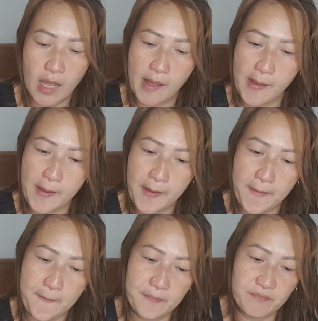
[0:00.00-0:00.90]

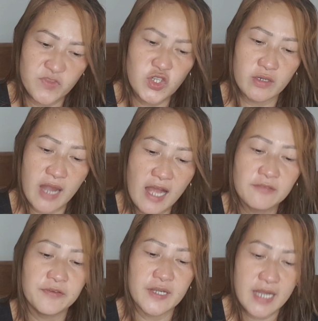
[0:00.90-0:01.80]
um,
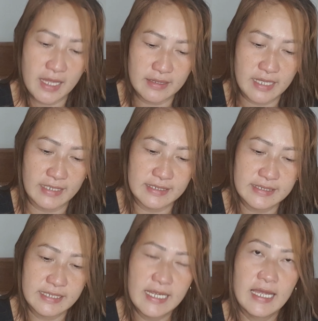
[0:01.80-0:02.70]
Gerald
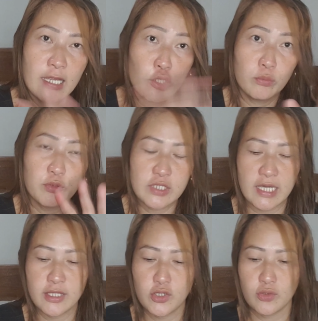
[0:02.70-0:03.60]
Fernandez. Hello po sa
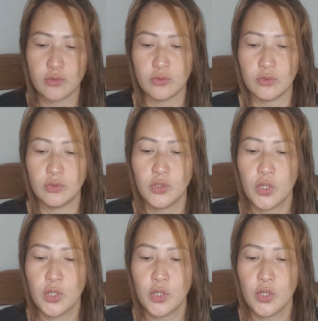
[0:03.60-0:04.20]
inyo.